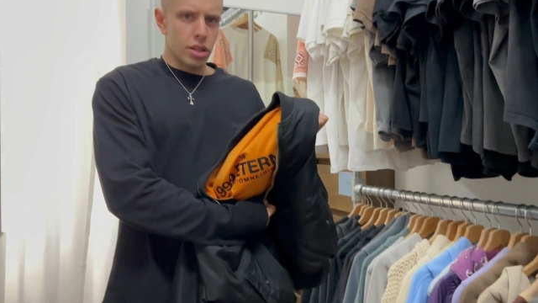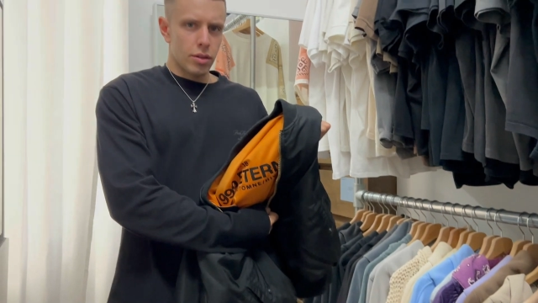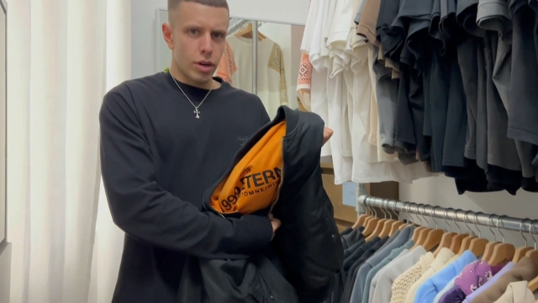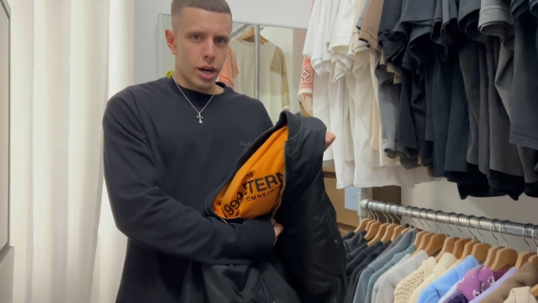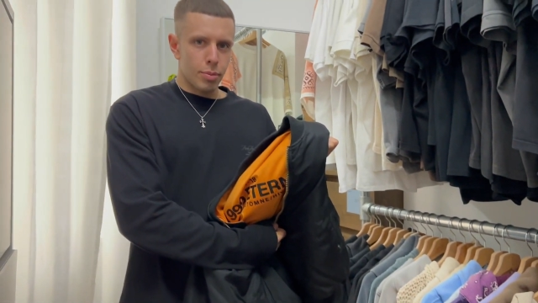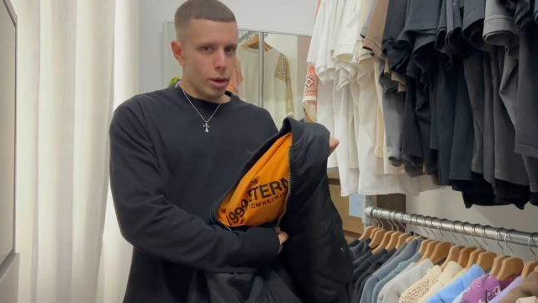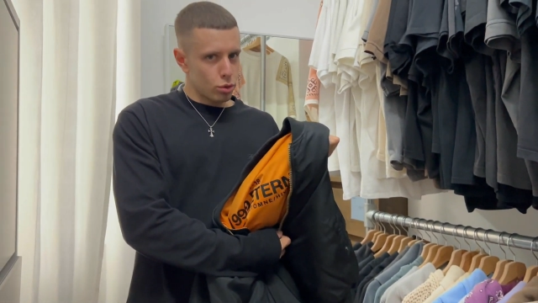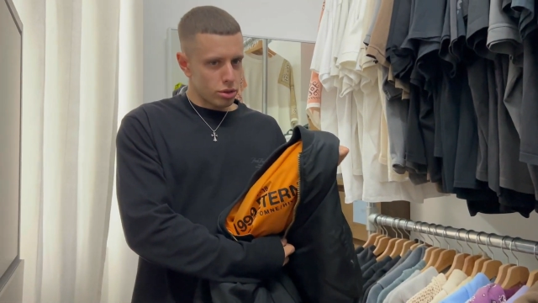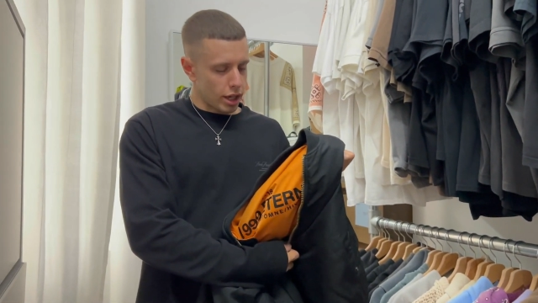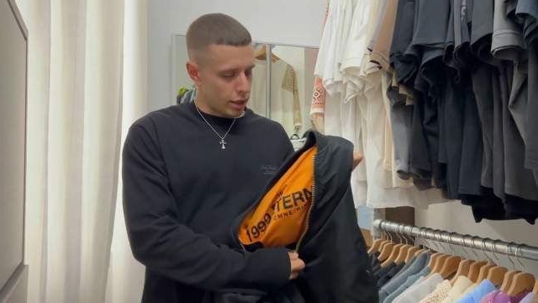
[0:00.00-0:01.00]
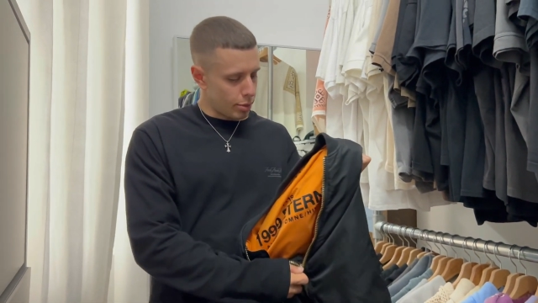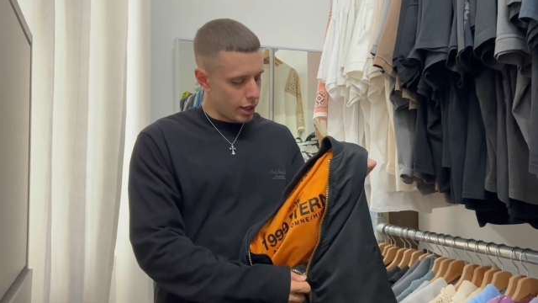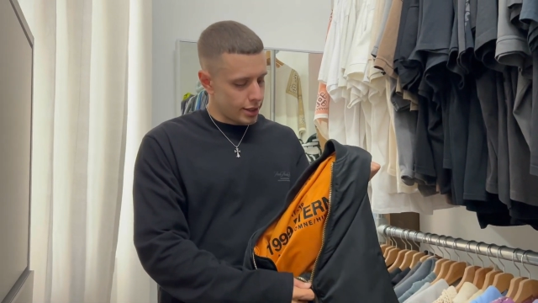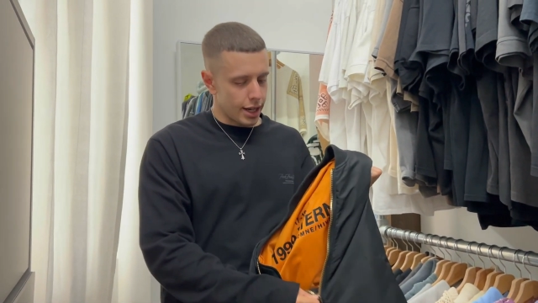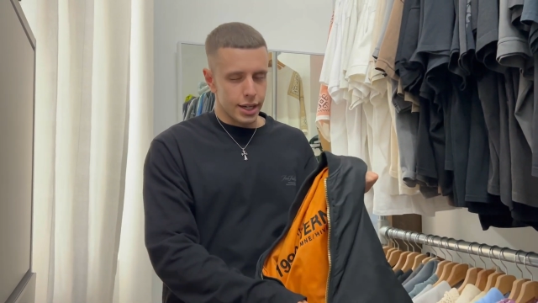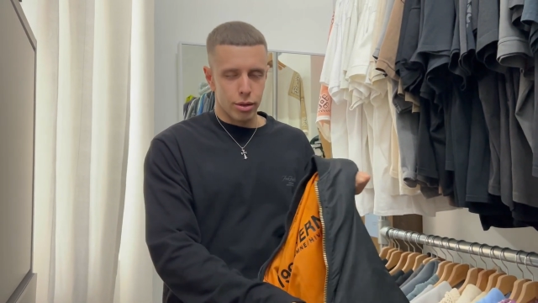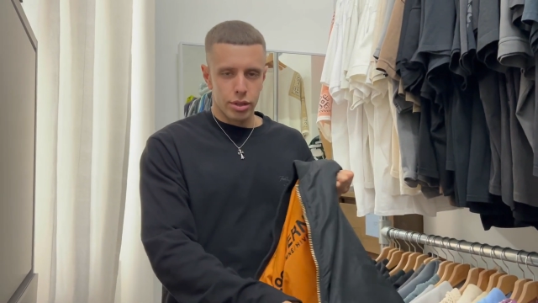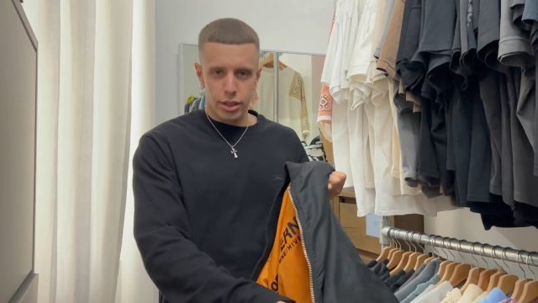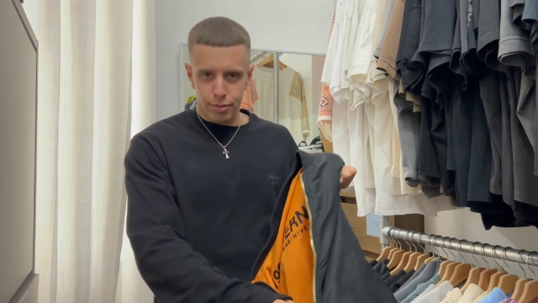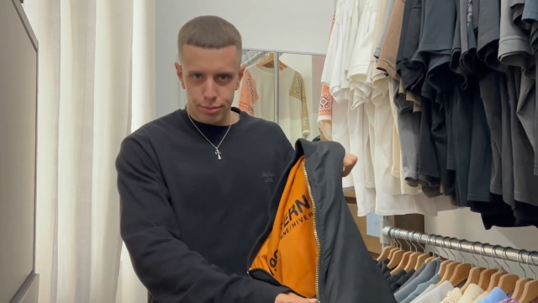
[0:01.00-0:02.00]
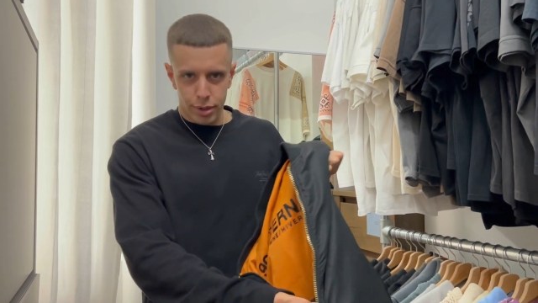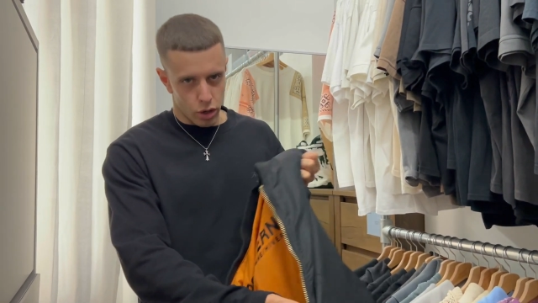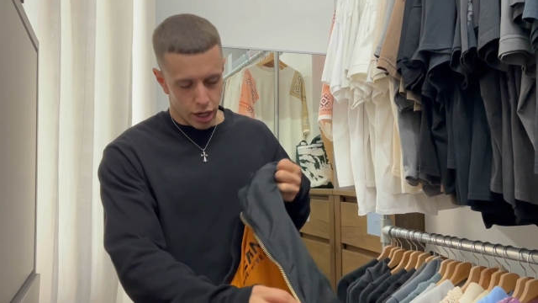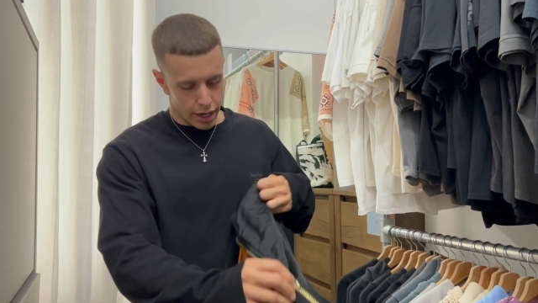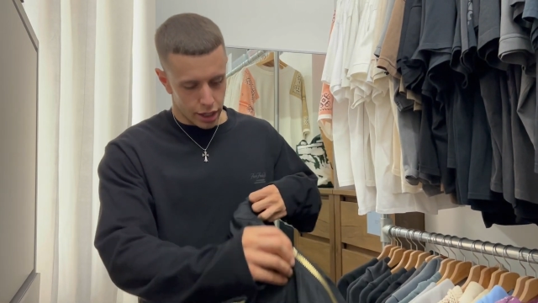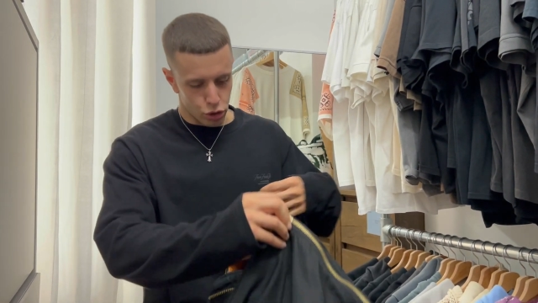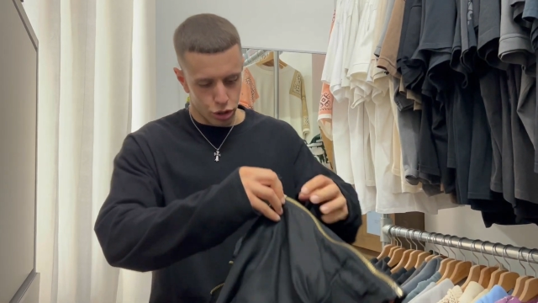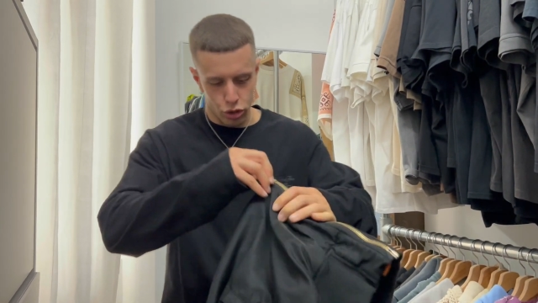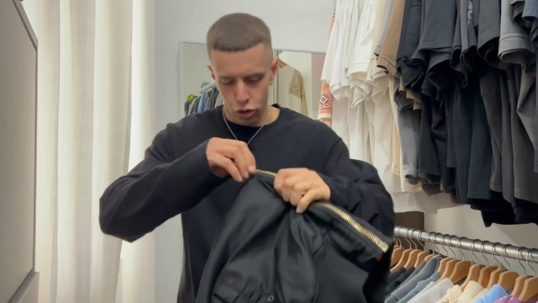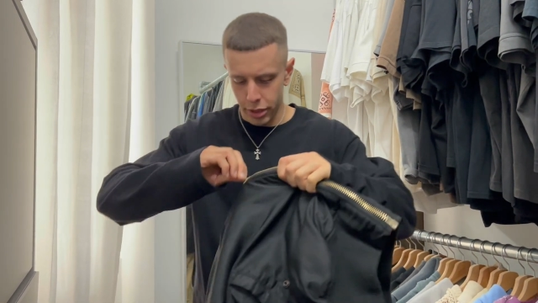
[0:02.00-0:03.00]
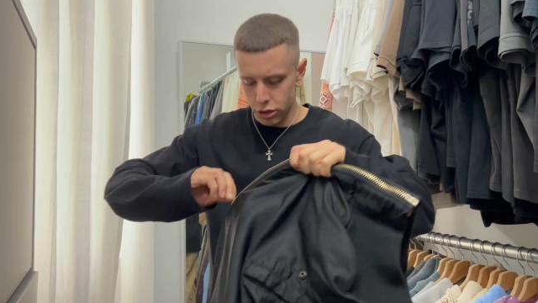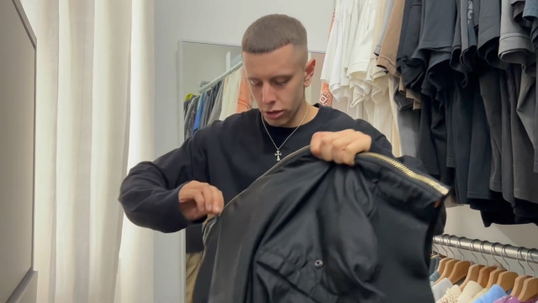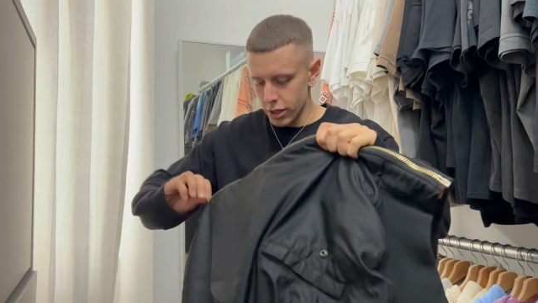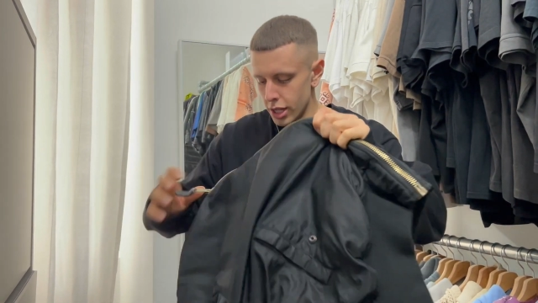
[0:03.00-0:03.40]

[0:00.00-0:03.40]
a lavorare per Autostrade per l'Italia, quindi per ora arancione non lo metto.